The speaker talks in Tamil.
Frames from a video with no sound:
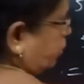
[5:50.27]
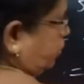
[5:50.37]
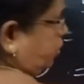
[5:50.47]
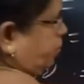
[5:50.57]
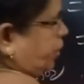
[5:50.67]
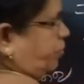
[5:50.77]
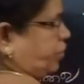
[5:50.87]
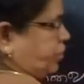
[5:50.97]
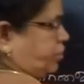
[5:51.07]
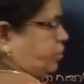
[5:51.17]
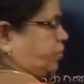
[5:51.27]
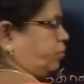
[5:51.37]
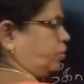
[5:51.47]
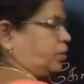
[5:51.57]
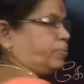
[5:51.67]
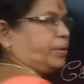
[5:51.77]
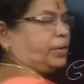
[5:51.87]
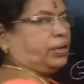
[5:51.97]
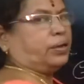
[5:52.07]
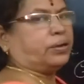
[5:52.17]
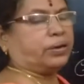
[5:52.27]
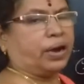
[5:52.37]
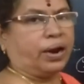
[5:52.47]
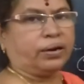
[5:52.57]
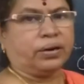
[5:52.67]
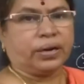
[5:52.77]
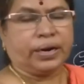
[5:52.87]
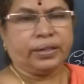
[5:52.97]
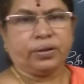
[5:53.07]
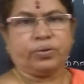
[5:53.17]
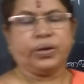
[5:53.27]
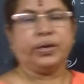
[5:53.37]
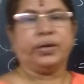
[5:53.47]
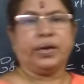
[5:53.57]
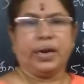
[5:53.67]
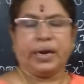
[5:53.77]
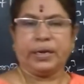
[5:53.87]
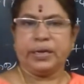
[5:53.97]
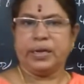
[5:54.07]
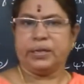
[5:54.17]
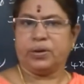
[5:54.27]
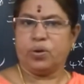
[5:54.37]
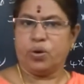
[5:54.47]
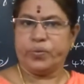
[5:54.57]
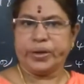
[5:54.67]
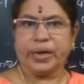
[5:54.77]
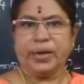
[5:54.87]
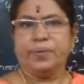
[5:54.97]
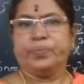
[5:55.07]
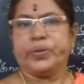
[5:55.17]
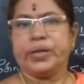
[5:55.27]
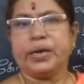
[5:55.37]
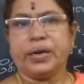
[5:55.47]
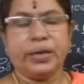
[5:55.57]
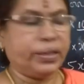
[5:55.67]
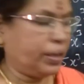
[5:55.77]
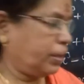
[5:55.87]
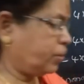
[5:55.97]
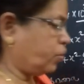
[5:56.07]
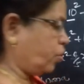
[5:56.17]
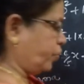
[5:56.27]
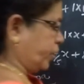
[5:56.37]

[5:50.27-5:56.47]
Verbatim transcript: இந்த மாதிரி வந்துடுச்சு ஸோ இந்த மாதிரி நான்கு கணித குறியீடுகள் அடங்கிய அந்த கோவையை இயற்கணித கோவை